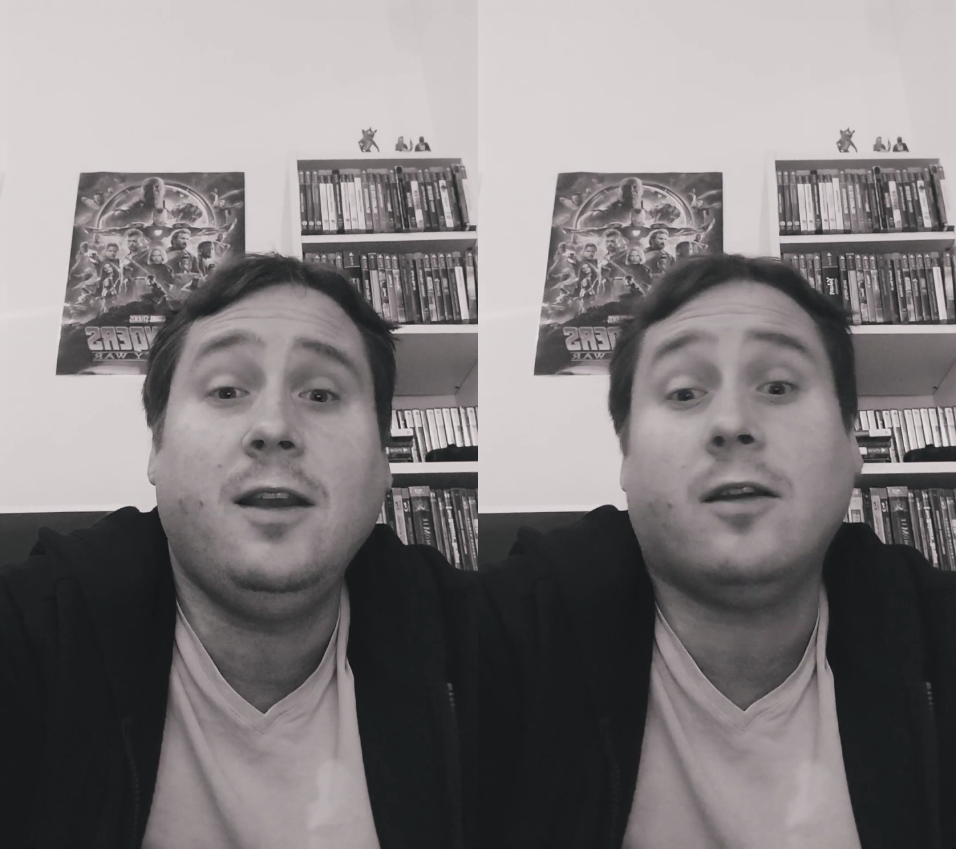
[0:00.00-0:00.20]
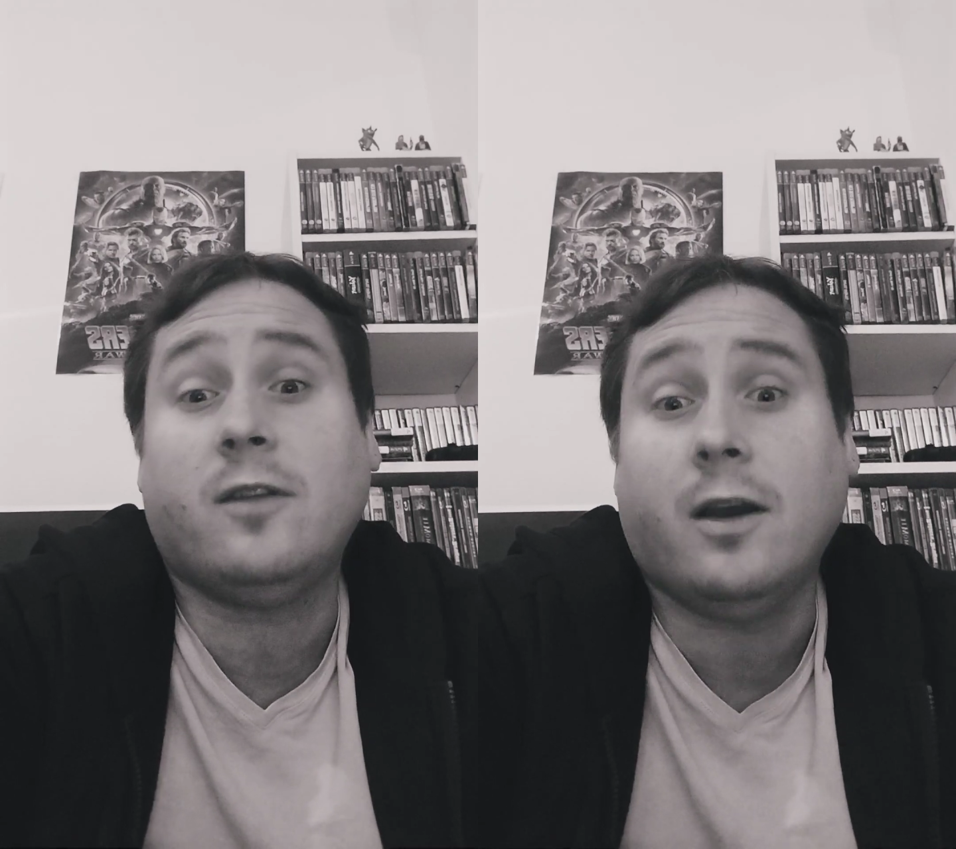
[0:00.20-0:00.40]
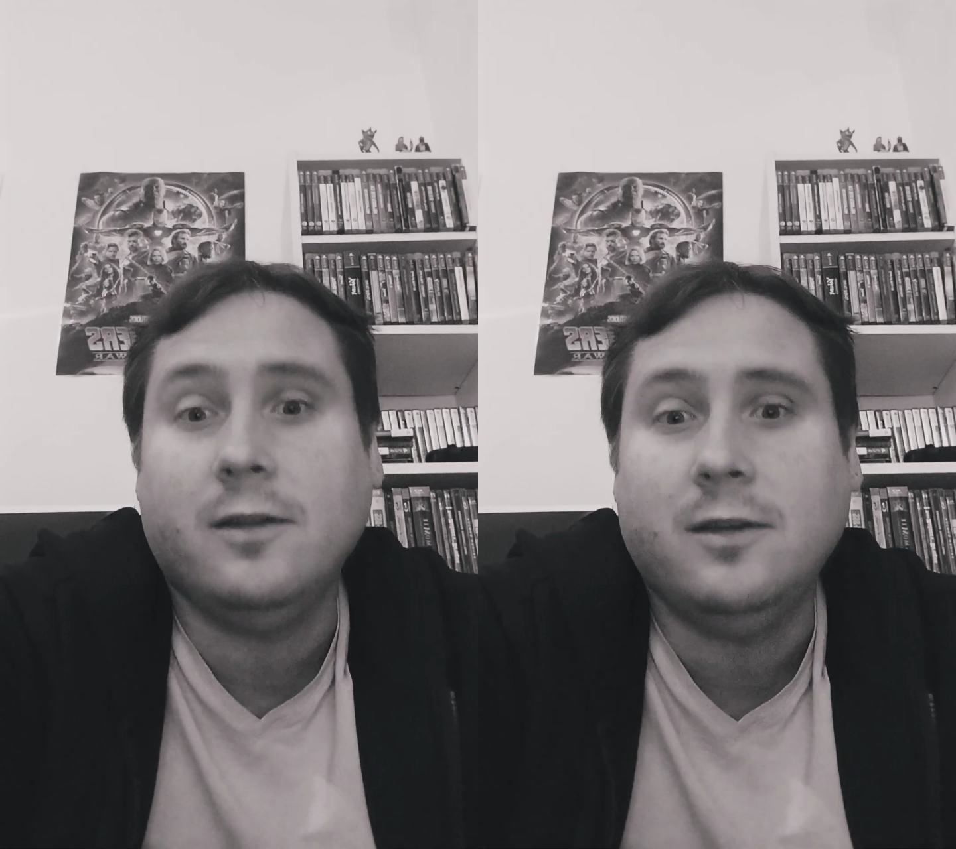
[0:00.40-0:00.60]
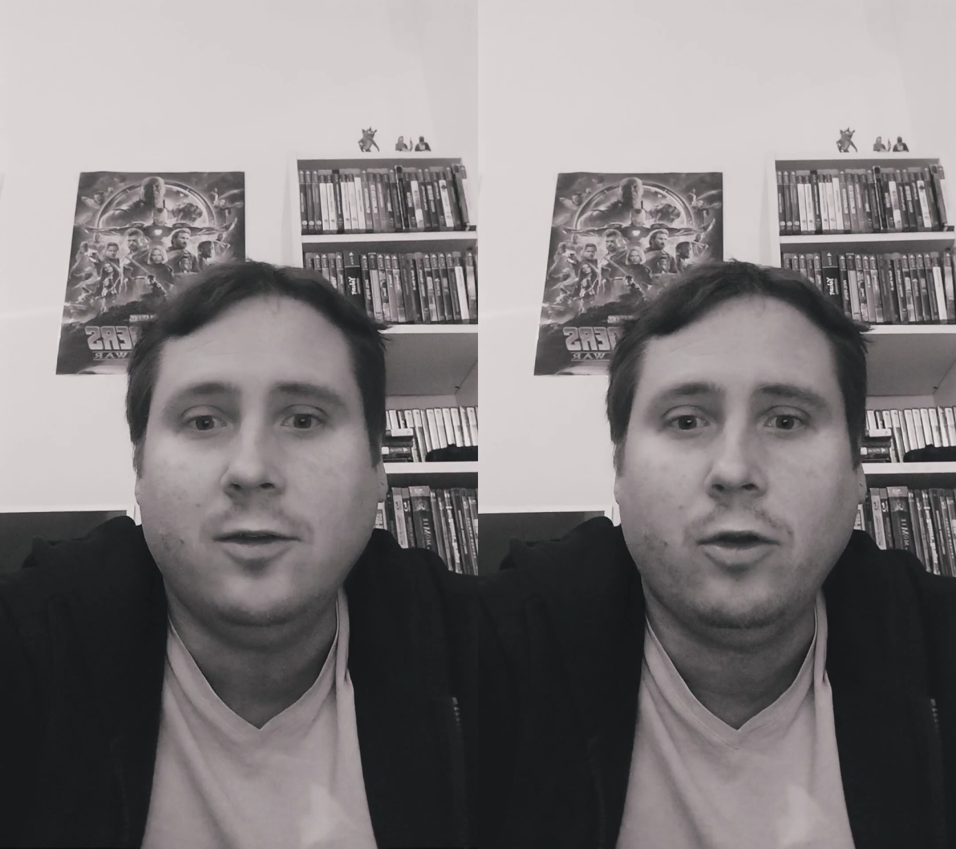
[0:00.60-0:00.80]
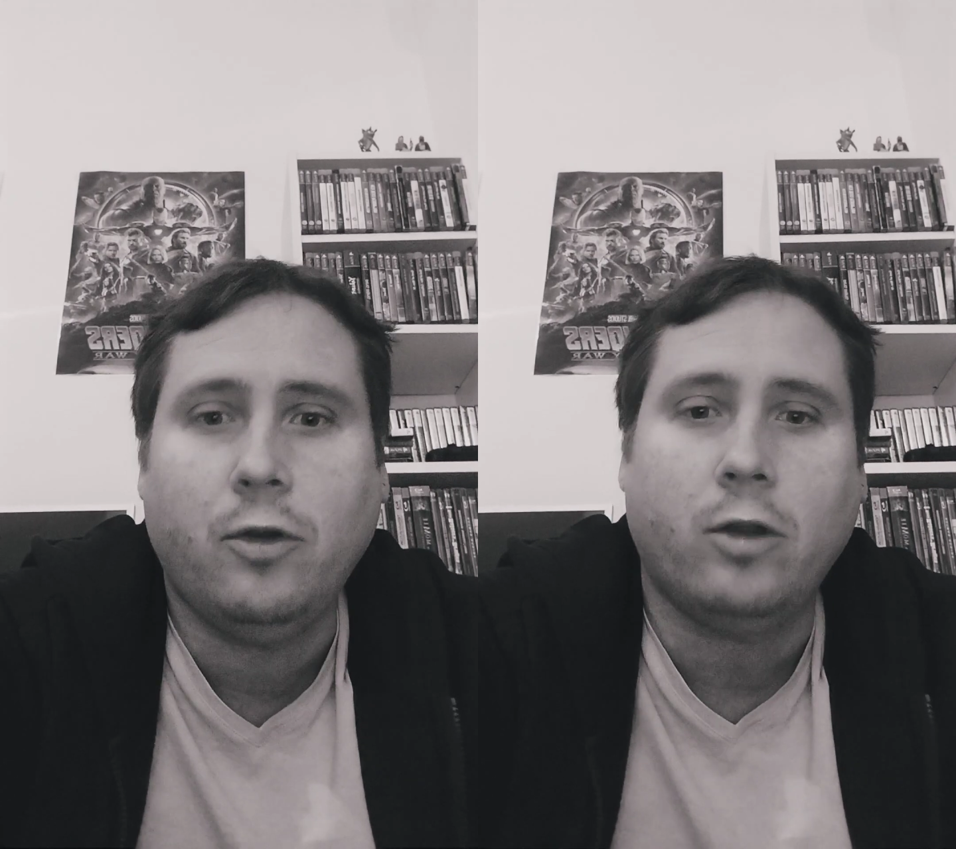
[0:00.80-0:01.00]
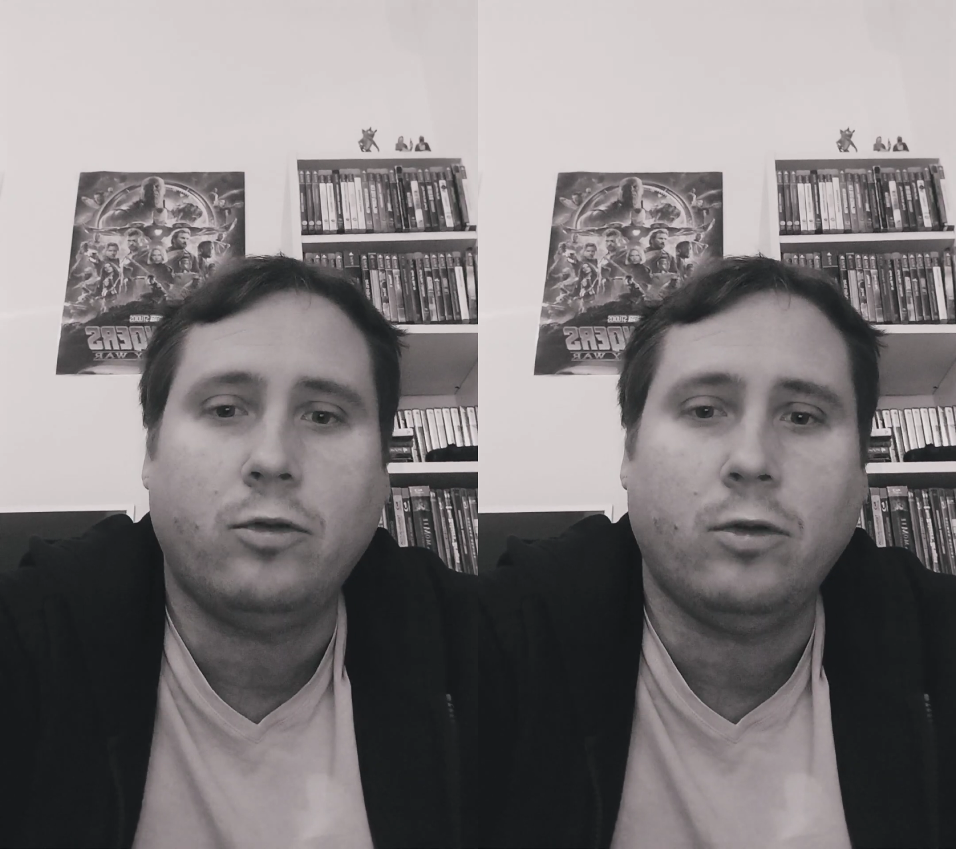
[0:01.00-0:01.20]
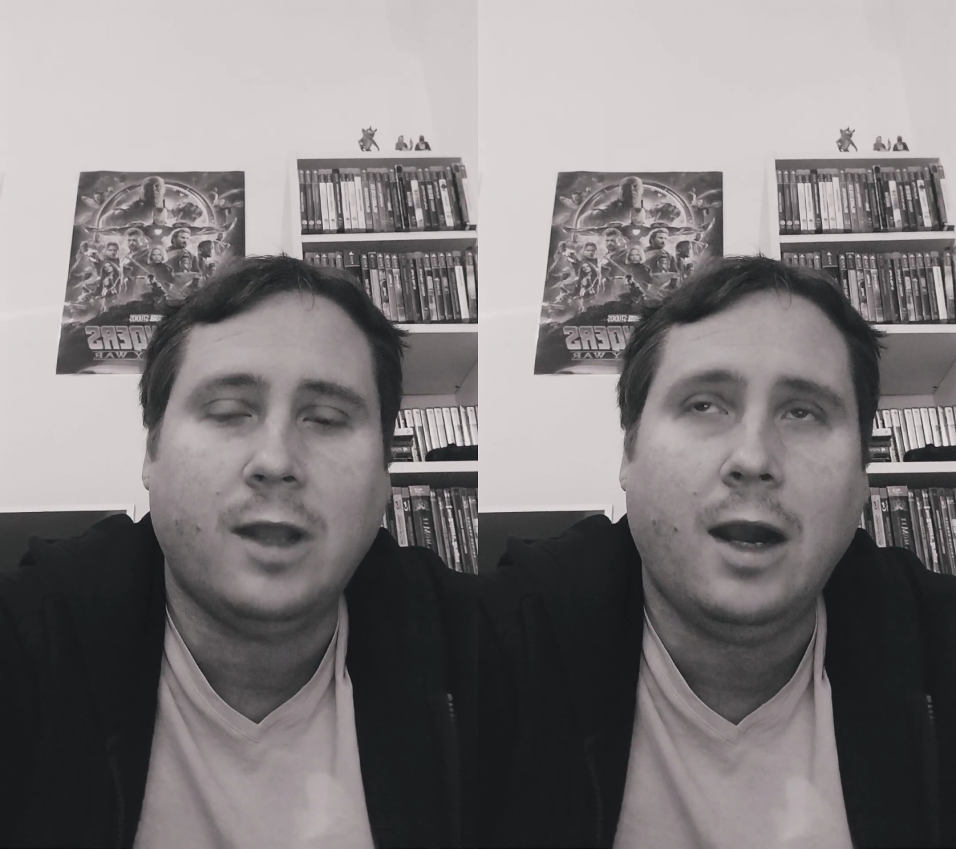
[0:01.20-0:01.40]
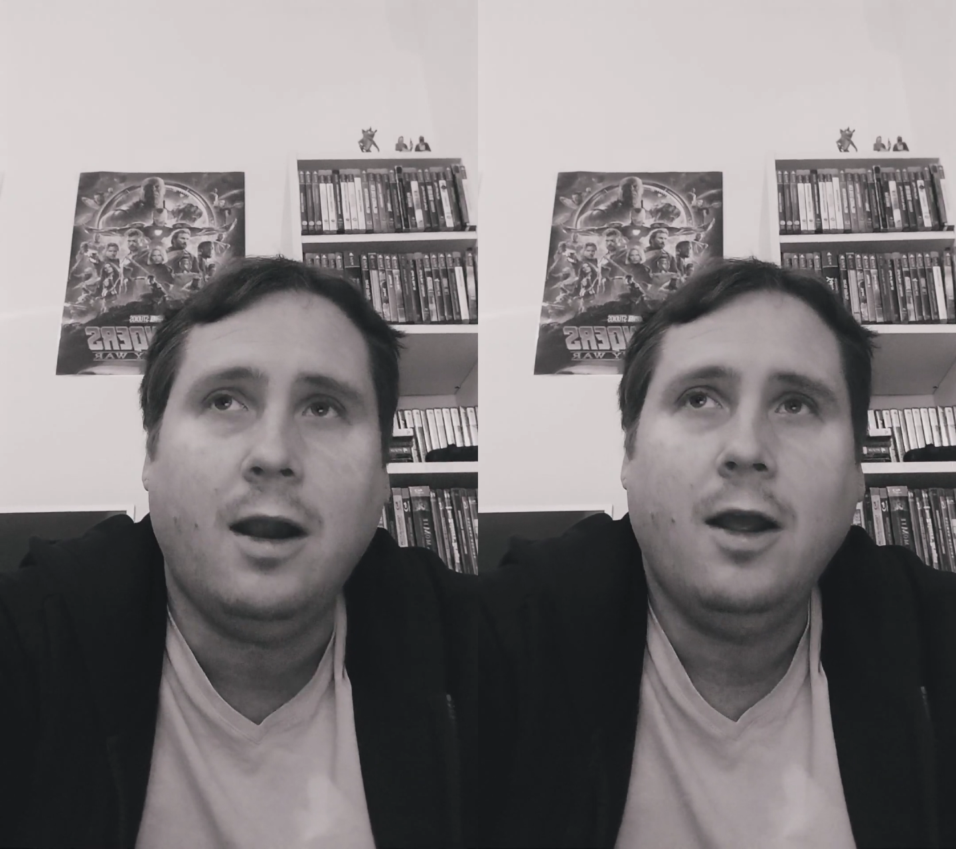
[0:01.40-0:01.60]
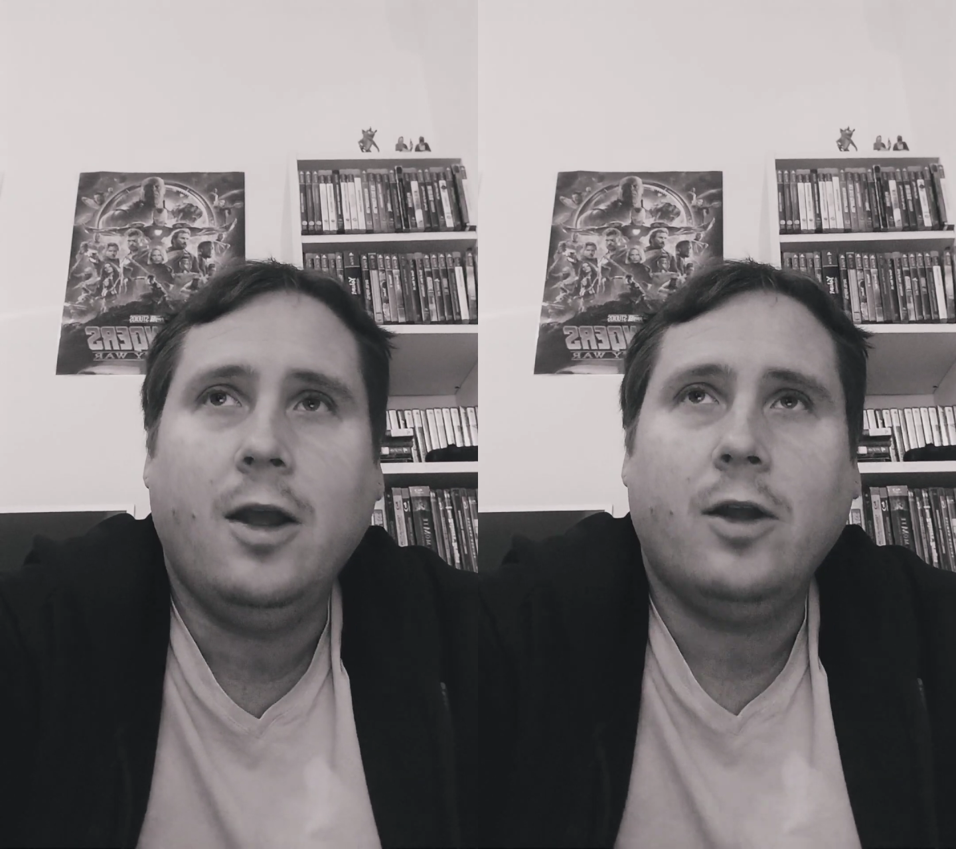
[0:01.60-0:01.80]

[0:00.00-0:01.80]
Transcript: ça serait un déshonneur total.